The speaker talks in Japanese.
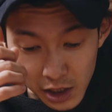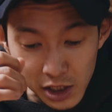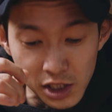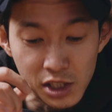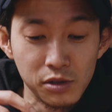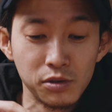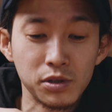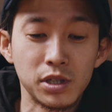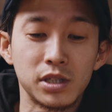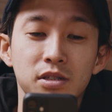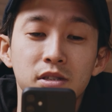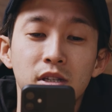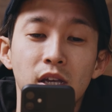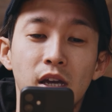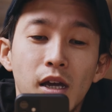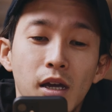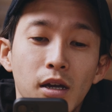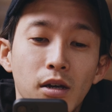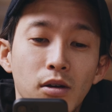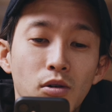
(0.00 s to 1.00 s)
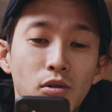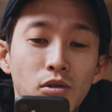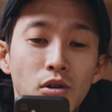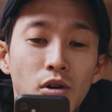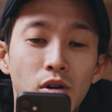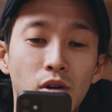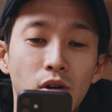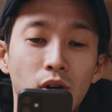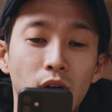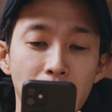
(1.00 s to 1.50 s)
一応ですねこ
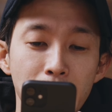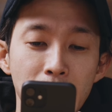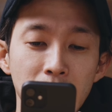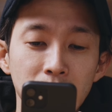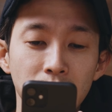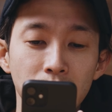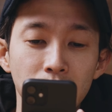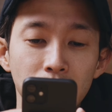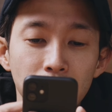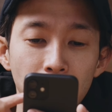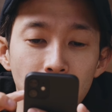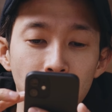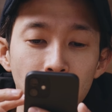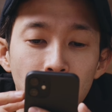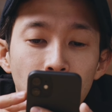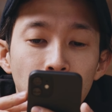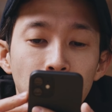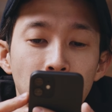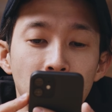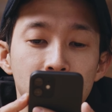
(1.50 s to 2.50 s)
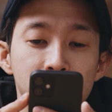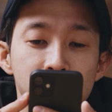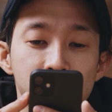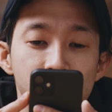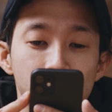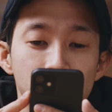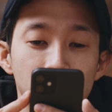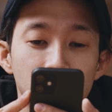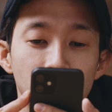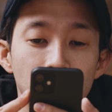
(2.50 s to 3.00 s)
の Amazon のページ
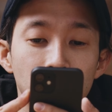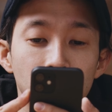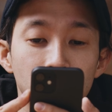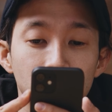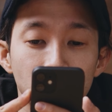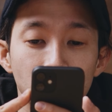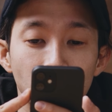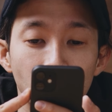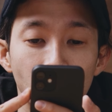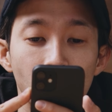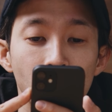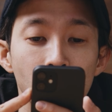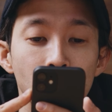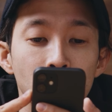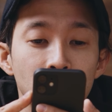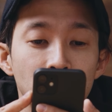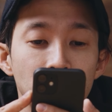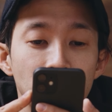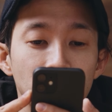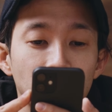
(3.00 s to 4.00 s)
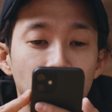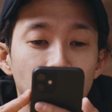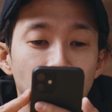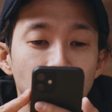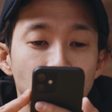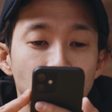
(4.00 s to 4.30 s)
を見てみると今対